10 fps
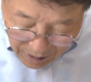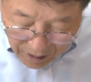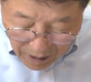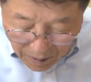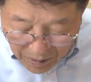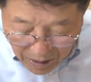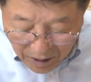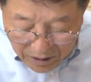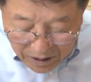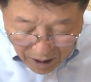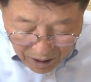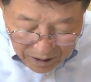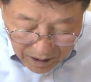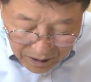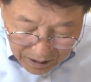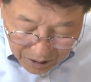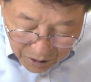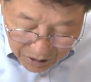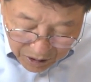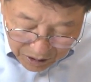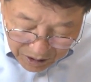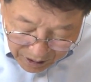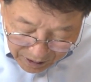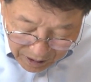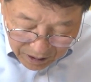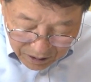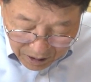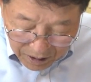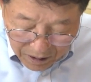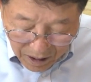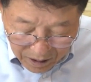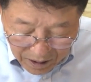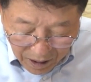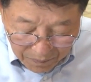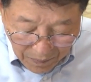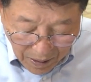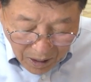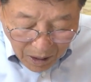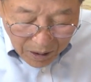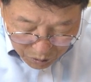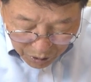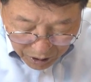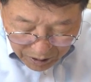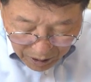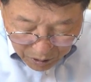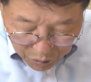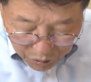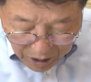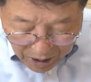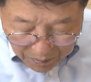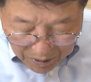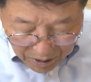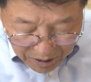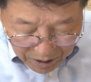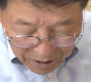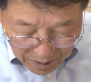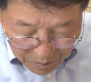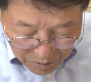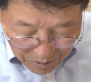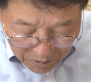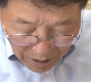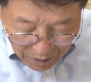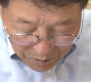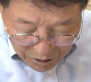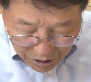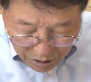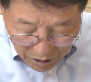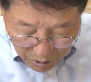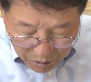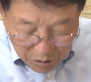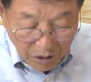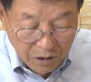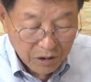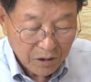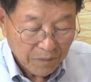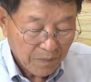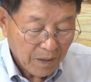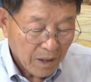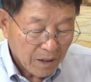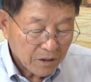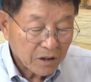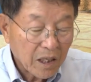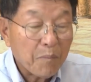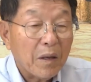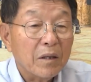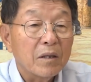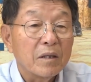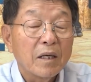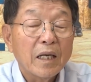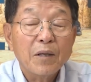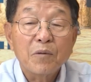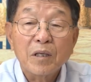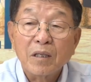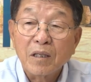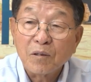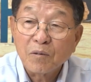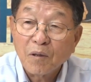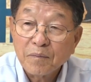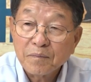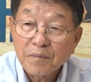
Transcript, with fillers: 내가 명하지 아니한 일월 성신에게 절한다 하자 죽일 자를 두 사람이나 세 사람 뭐 증거로 죽일 것이요 그래서 재판을 해야 되는 거예요, 이것도.